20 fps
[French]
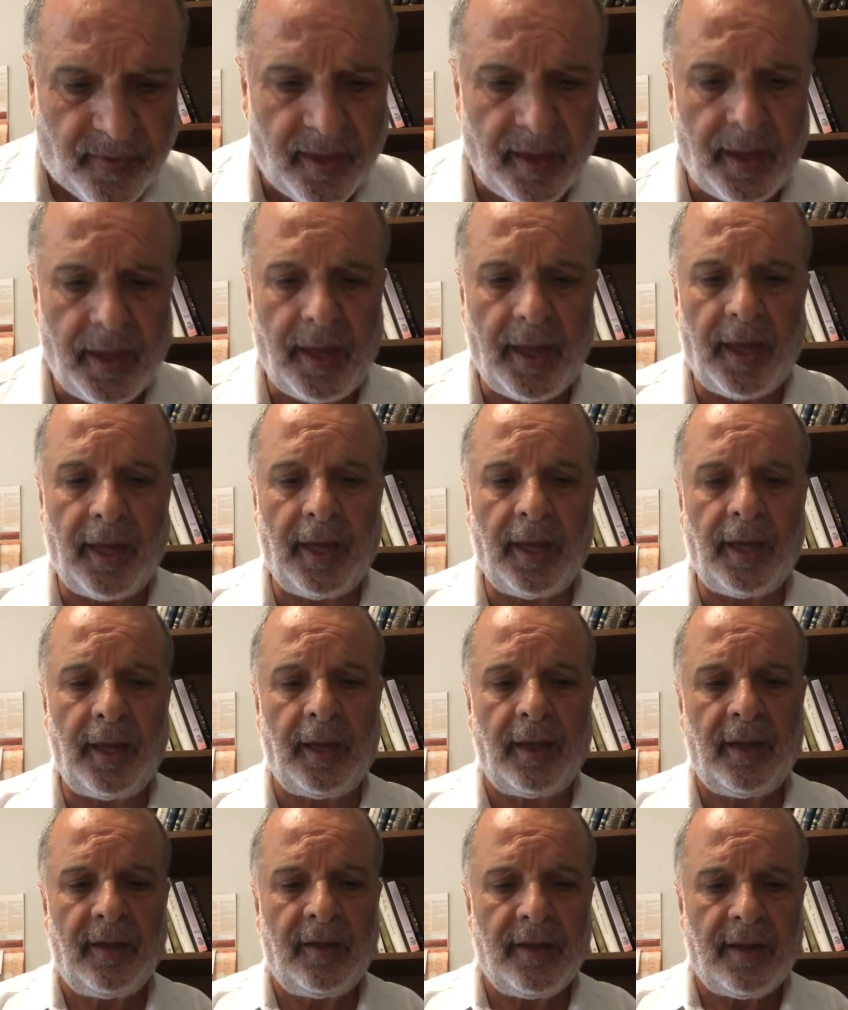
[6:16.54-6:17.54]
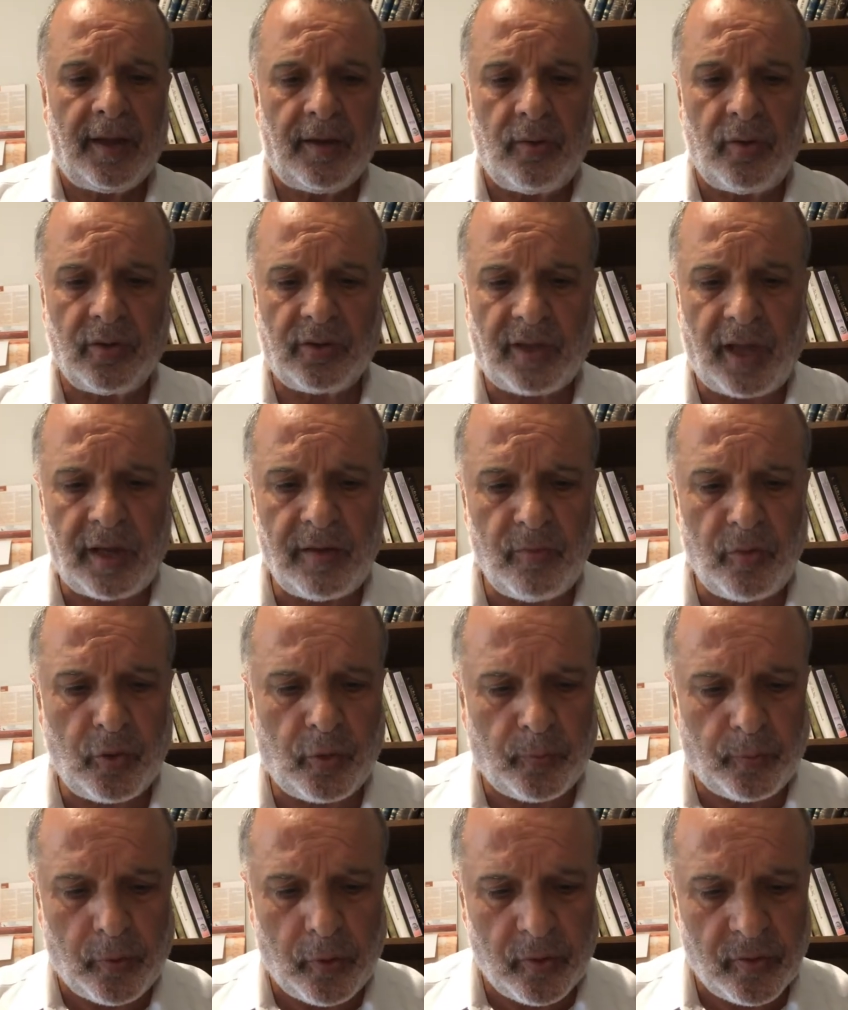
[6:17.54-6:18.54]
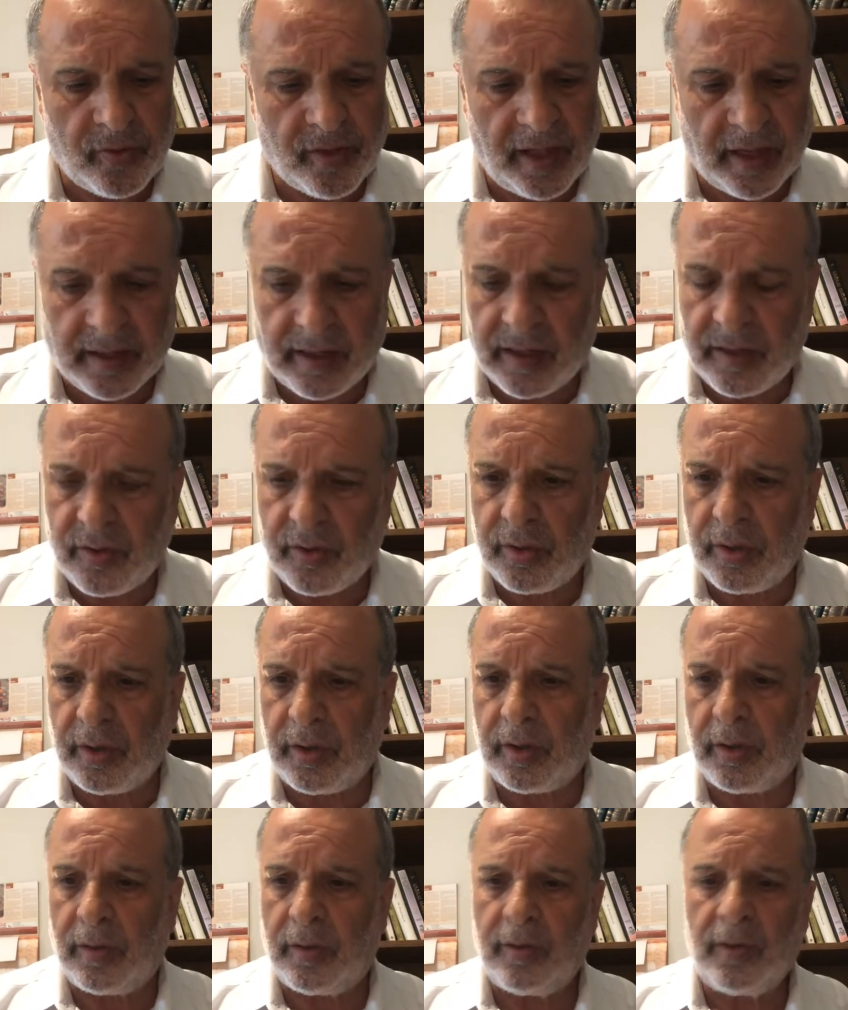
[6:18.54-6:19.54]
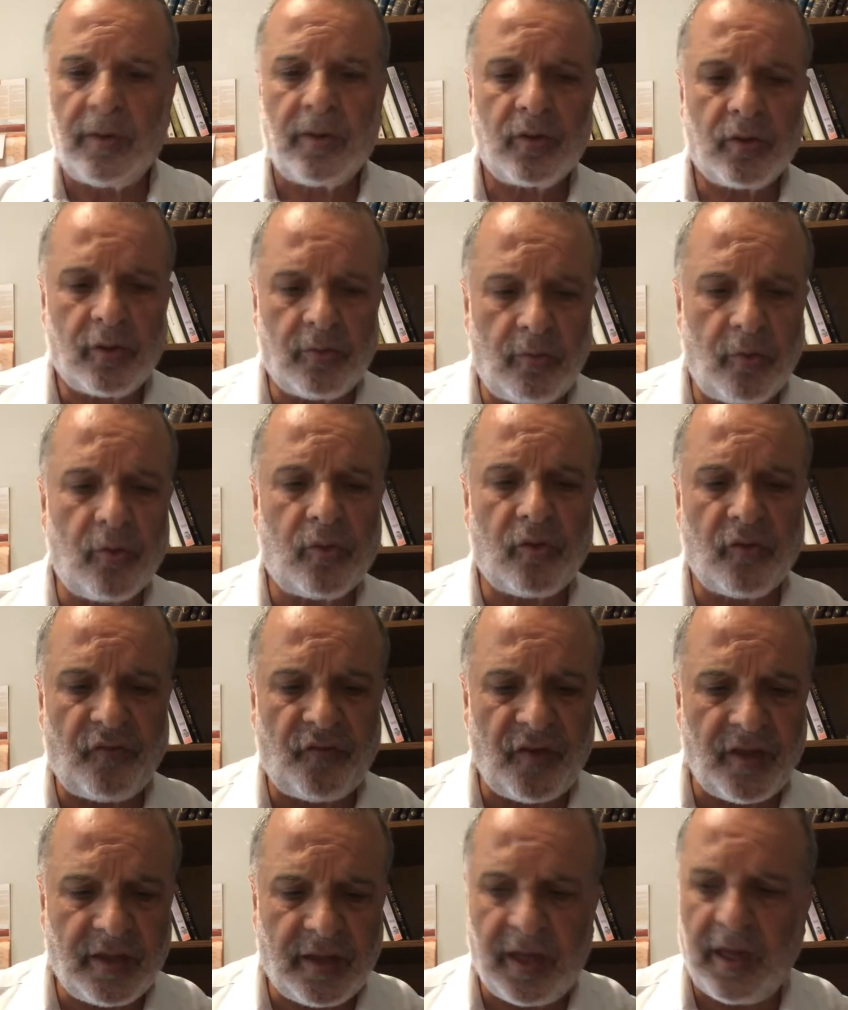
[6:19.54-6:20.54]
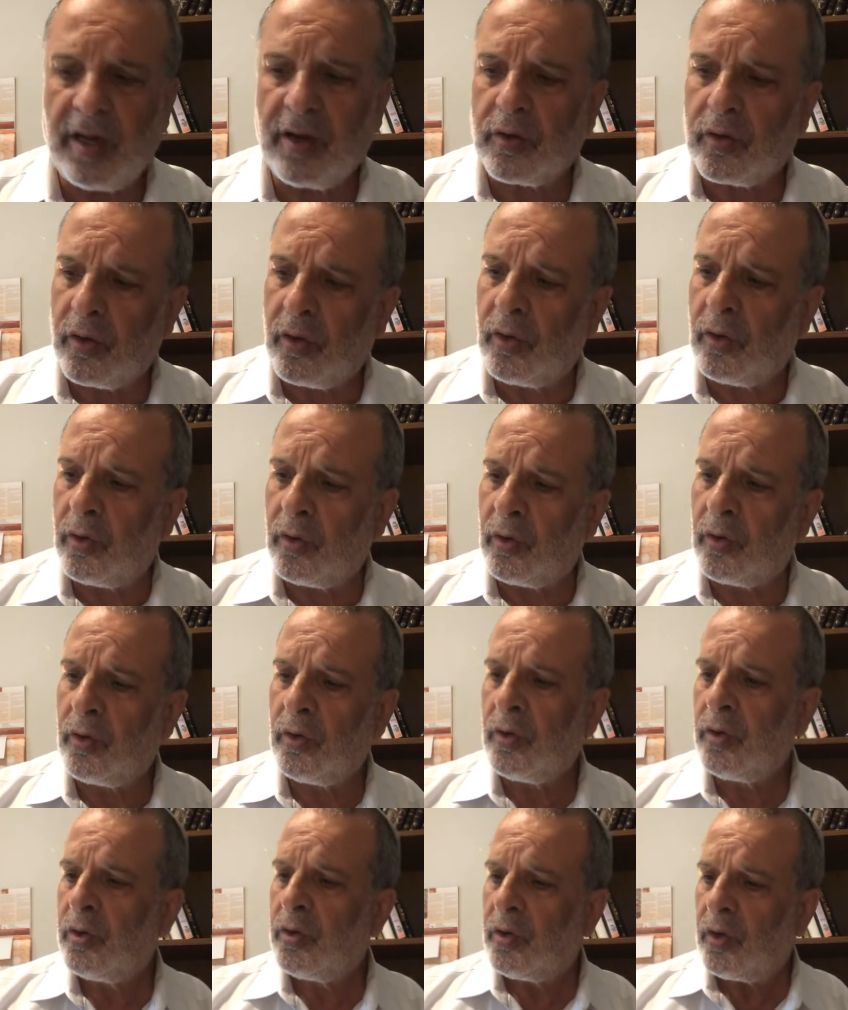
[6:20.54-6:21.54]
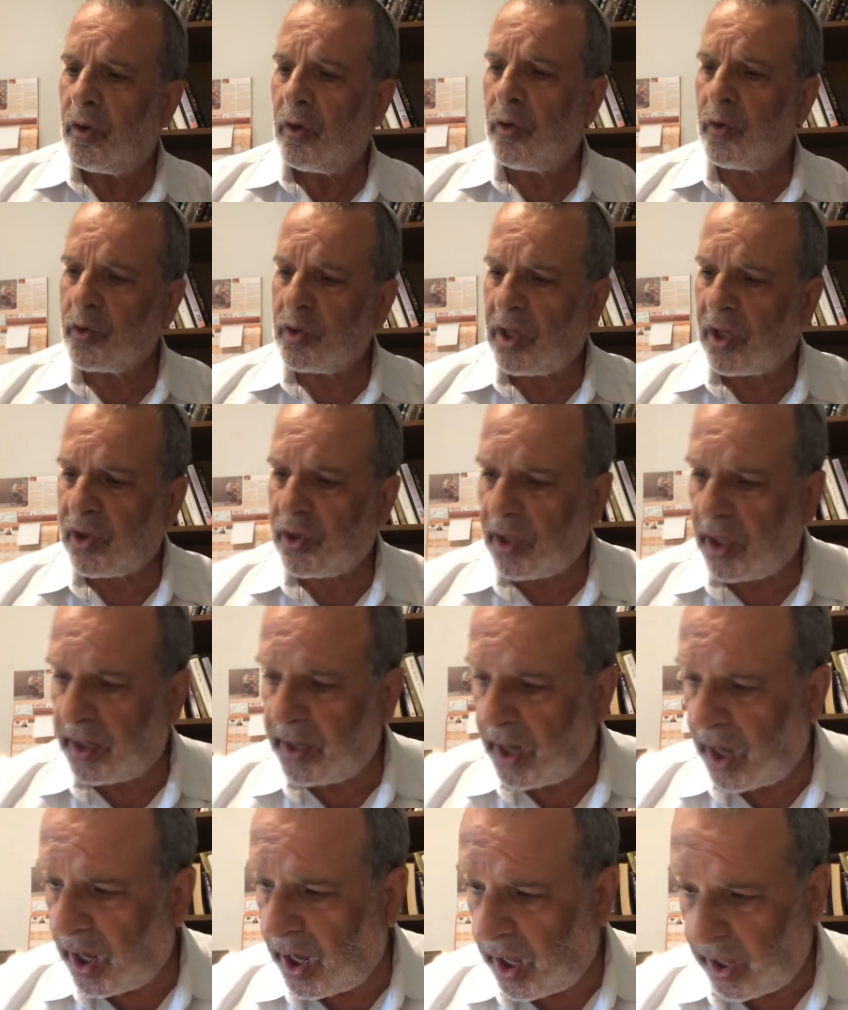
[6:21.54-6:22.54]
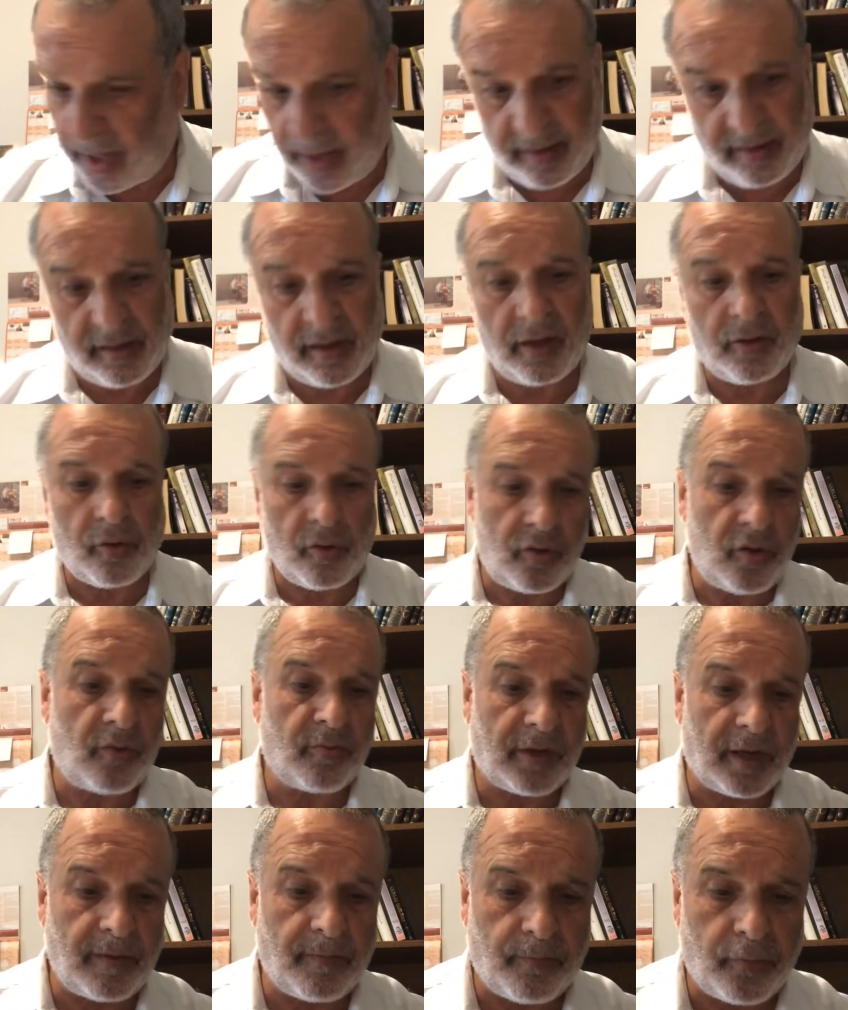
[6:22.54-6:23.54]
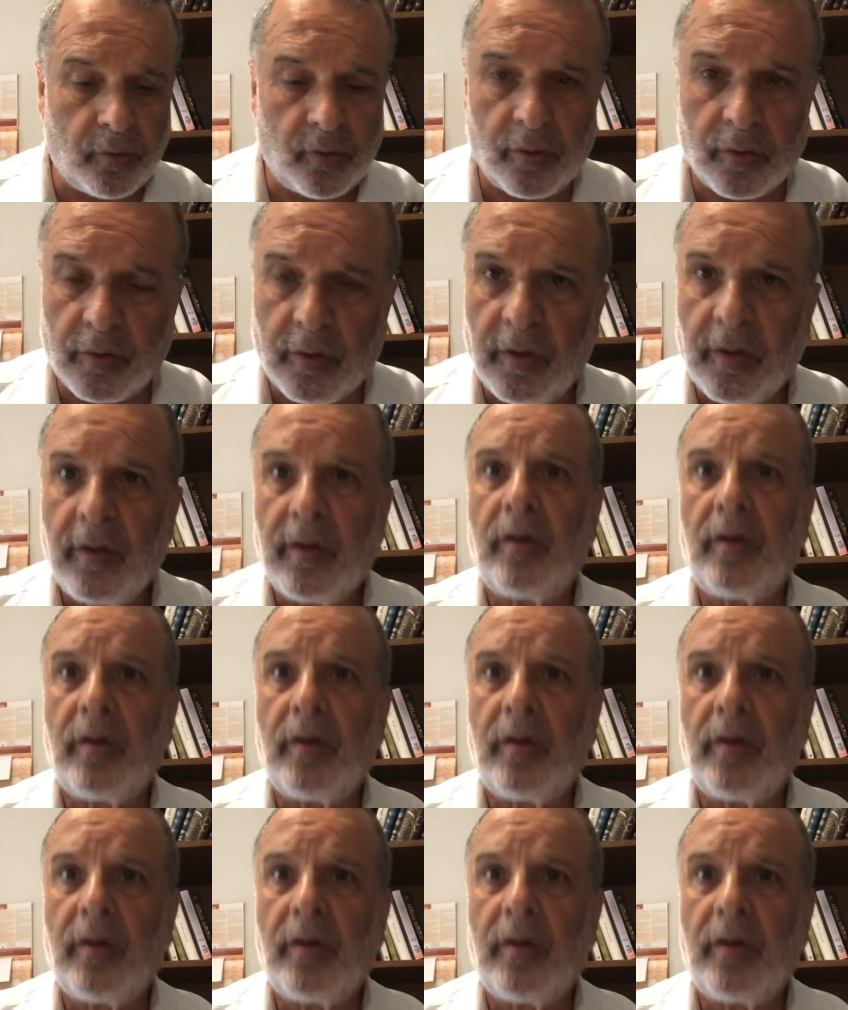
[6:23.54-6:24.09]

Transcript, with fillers: Et le Talmud pose la question, comment se fait-il que Rosh Hashanah ainsi que Yom Kippour,